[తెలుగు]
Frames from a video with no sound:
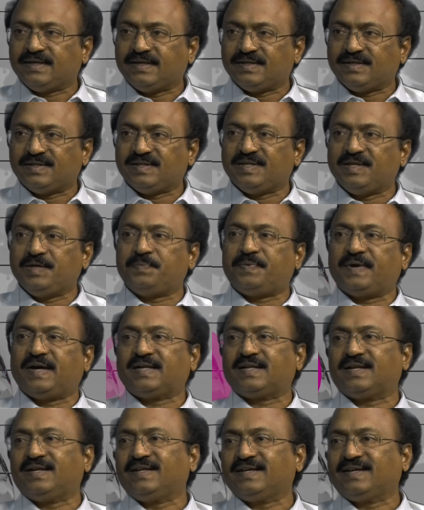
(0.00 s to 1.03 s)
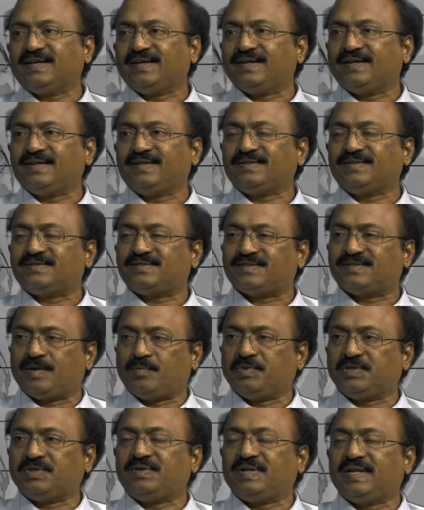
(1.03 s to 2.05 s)
ఈ ఈ పాఠానికి
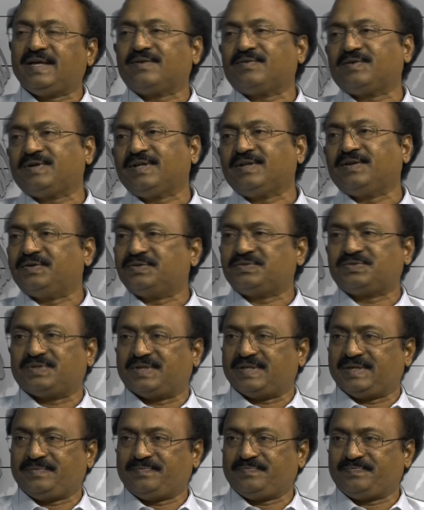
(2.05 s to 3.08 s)
సంబంధం లేకుండా నడుస్తున్నాయి